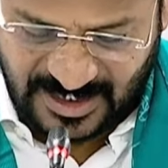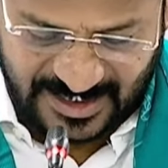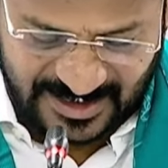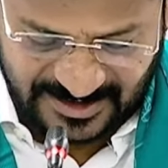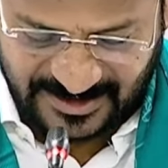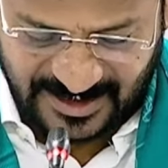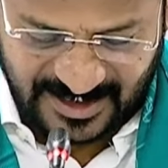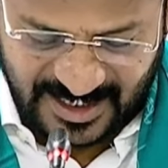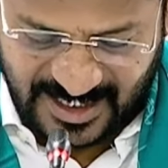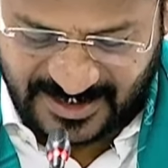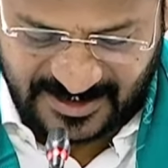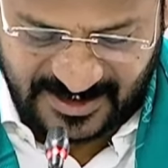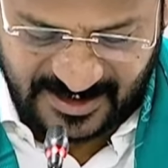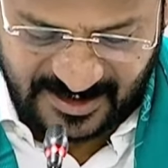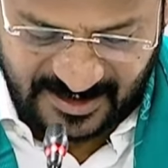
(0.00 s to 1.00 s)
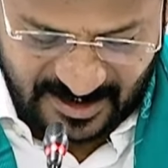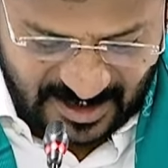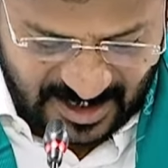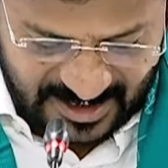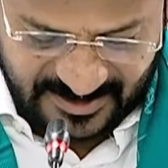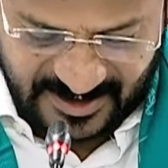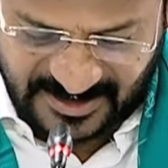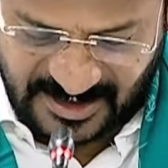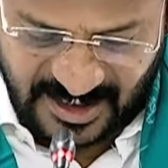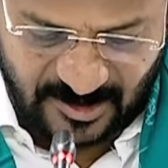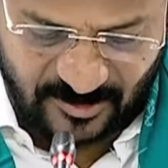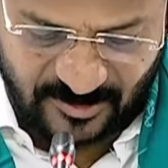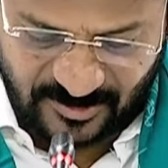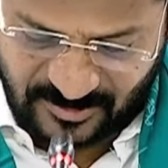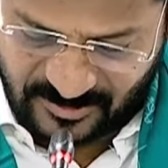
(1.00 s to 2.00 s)
కలెక్టర్ గారికి
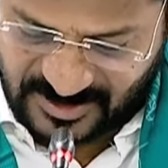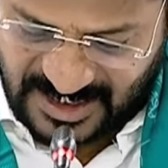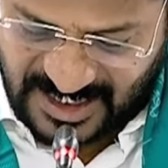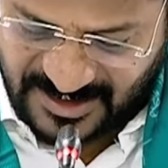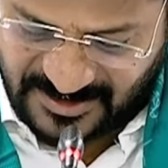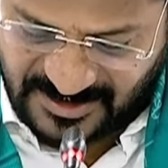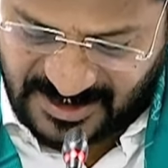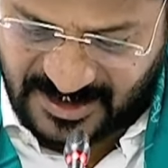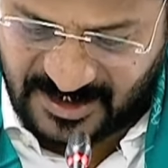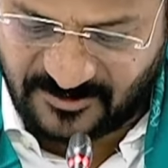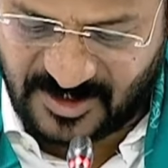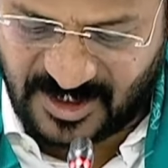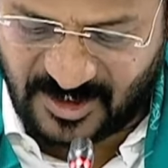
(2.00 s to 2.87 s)
ఆదేశాలు జారీ చేయడం